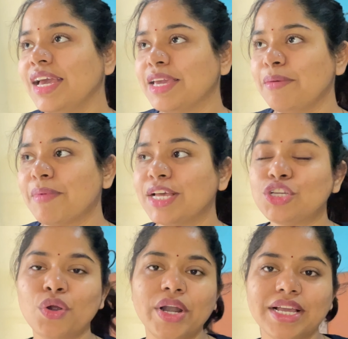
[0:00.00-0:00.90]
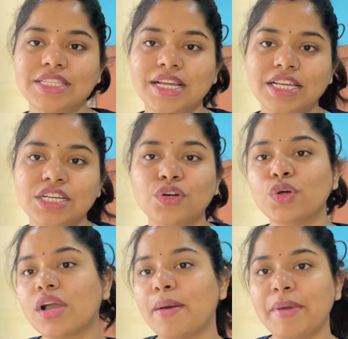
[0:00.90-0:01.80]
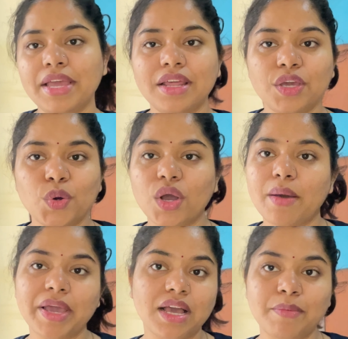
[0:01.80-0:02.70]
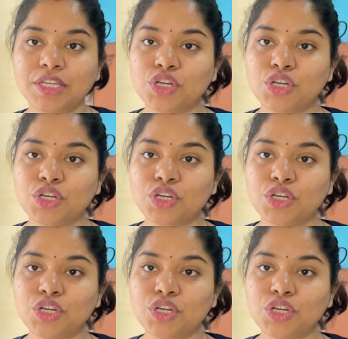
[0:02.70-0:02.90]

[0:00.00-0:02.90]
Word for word: कि मैं छोड़ के चली जाऊं तो कभी नहीं होगा मैं कभी